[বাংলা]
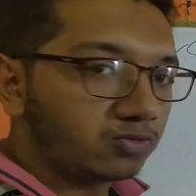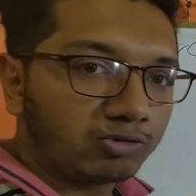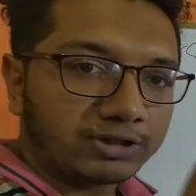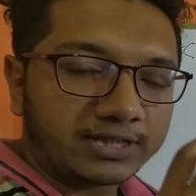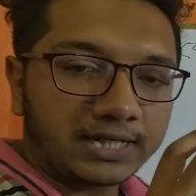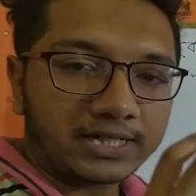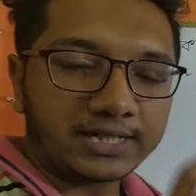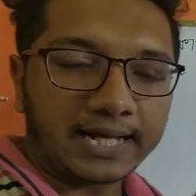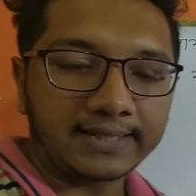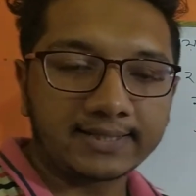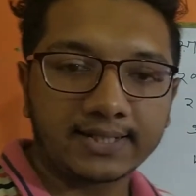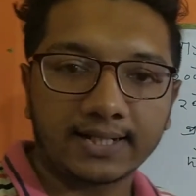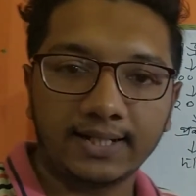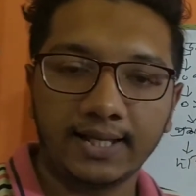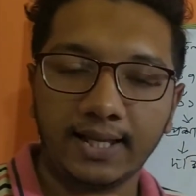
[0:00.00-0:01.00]
দু
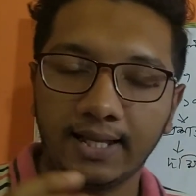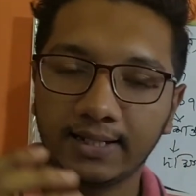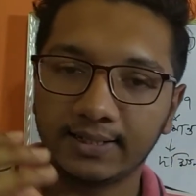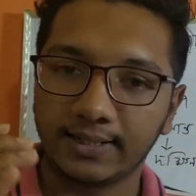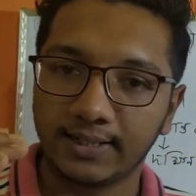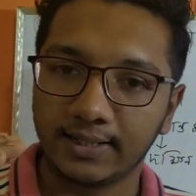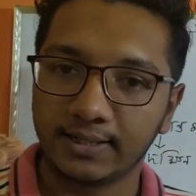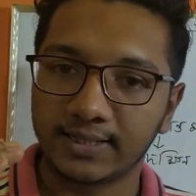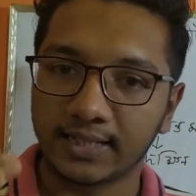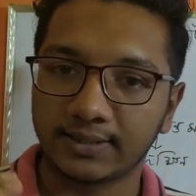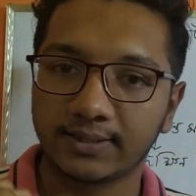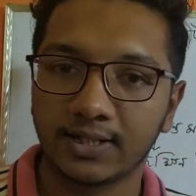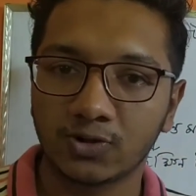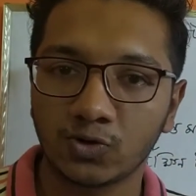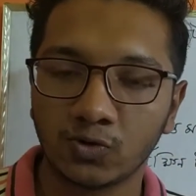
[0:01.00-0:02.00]
সালে এটি
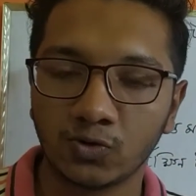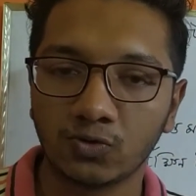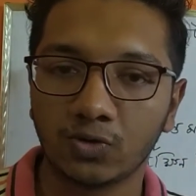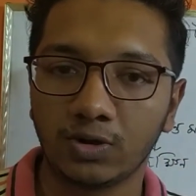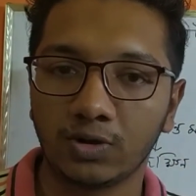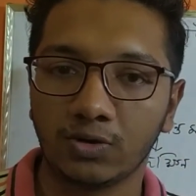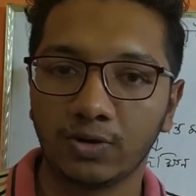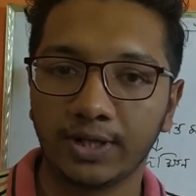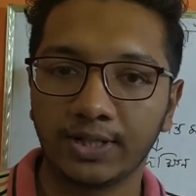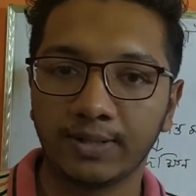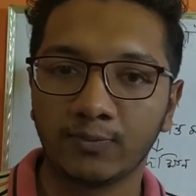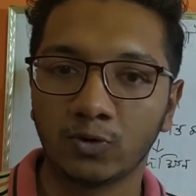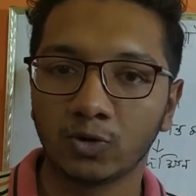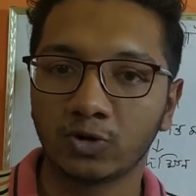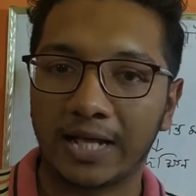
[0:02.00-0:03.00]
যাত্রা শুরু করলেও এটি
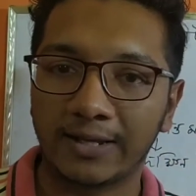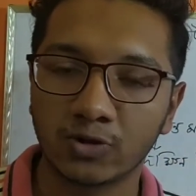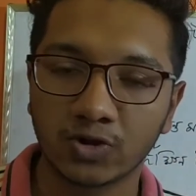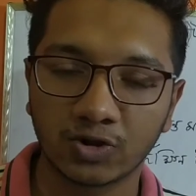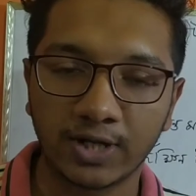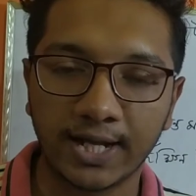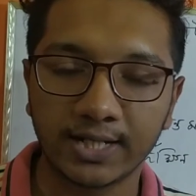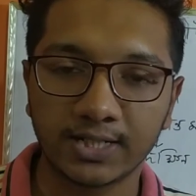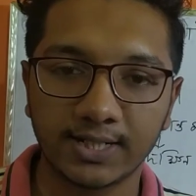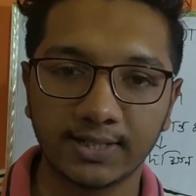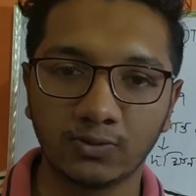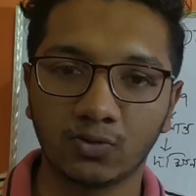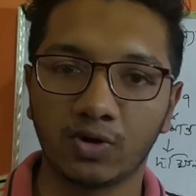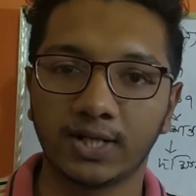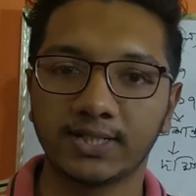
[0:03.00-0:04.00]
মূলত আলোচনায় আসে
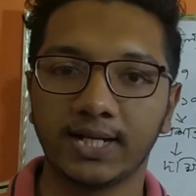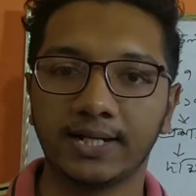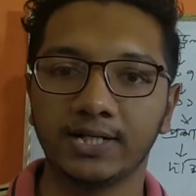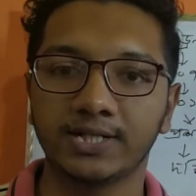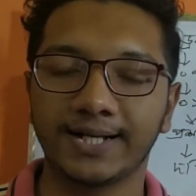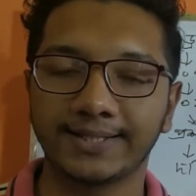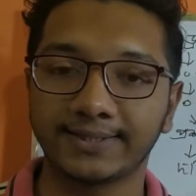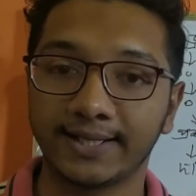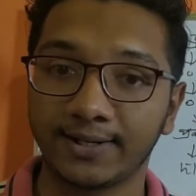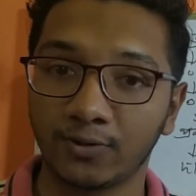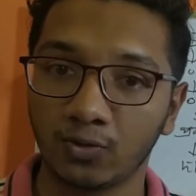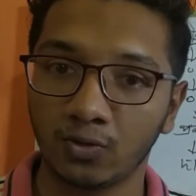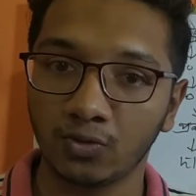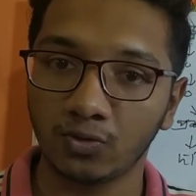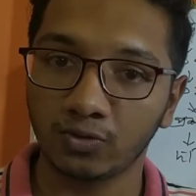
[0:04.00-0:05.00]
দু
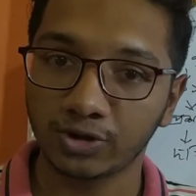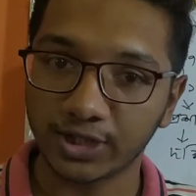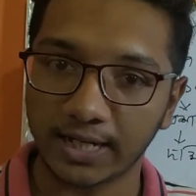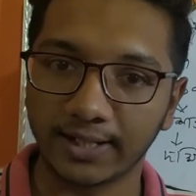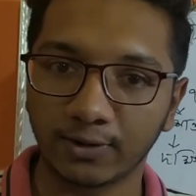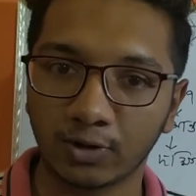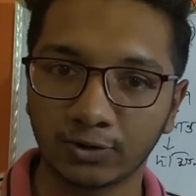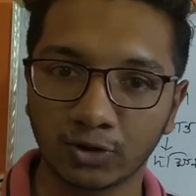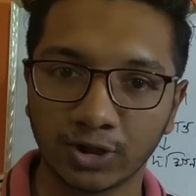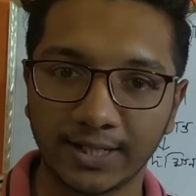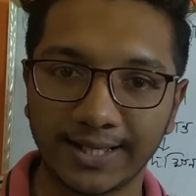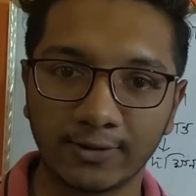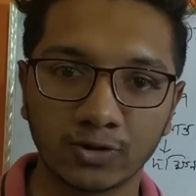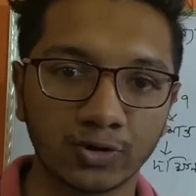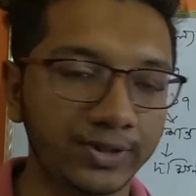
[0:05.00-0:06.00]
সালে কত
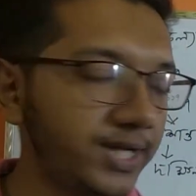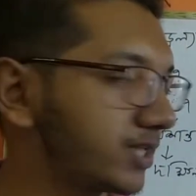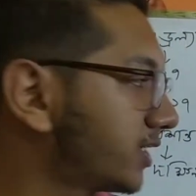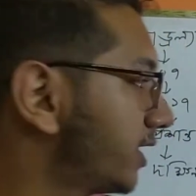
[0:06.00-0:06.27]
সালে আলোচনায়